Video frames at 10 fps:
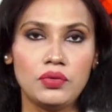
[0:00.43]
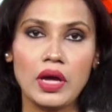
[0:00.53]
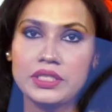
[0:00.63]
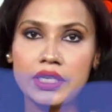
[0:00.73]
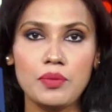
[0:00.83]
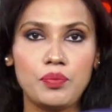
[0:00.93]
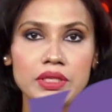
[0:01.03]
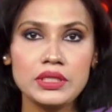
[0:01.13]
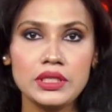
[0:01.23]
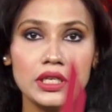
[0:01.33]
রাশিয়ার
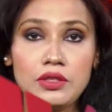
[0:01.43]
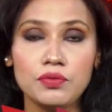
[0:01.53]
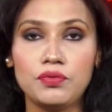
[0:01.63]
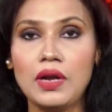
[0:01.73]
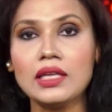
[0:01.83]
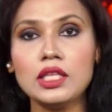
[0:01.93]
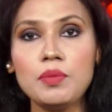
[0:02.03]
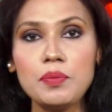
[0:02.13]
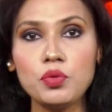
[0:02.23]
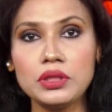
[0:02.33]
প্রেসিডেন্ট
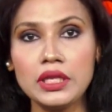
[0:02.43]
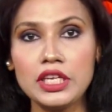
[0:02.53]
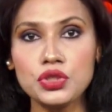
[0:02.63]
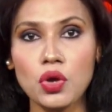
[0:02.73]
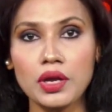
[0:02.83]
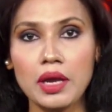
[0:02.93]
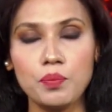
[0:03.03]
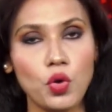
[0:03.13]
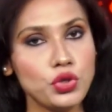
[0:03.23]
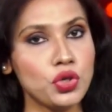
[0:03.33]
ভ্লাদিমির পুতিনের সঙ্গে
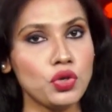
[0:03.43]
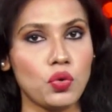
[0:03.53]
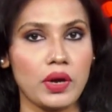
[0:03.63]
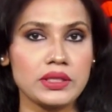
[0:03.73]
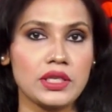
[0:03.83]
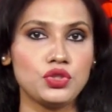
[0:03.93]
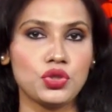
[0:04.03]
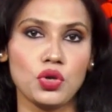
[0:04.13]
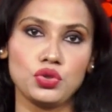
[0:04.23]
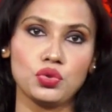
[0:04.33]
বৈঠক করেছেন
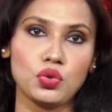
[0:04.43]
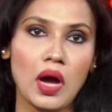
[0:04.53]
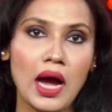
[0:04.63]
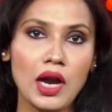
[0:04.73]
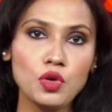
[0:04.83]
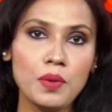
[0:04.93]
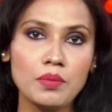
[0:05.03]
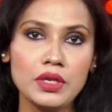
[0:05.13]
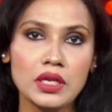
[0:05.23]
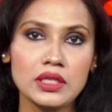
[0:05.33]
সংযুক্ত আরব
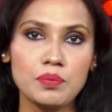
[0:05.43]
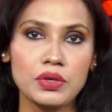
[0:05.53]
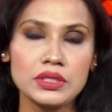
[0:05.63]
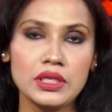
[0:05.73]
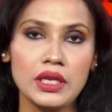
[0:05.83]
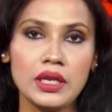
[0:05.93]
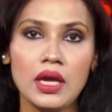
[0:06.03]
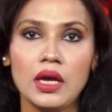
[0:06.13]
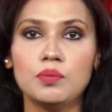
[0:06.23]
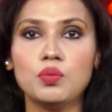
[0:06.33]
আমিরাতের প্রেসিডেন্ট
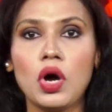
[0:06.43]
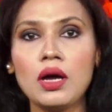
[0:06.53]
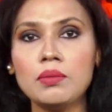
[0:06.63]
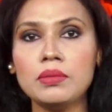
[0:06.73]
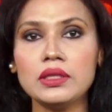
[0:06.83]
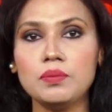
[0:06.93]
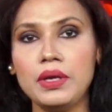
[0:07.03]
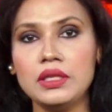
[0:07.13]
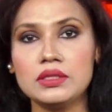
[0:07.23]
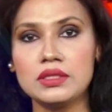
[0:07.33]
মোহাম্মদ
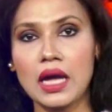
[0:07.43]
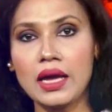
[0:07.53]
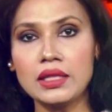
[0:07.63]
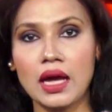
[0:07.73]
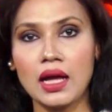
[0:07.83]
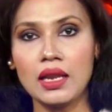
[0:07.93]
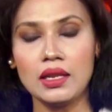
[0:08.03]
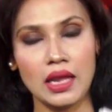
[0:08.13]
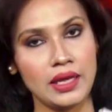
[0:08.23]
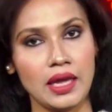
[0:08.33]
বিন জায়েদ আল
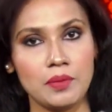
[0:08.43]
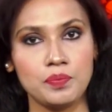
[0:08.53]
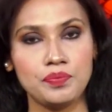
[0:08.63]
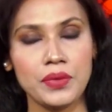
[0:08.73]
নাহিয়ান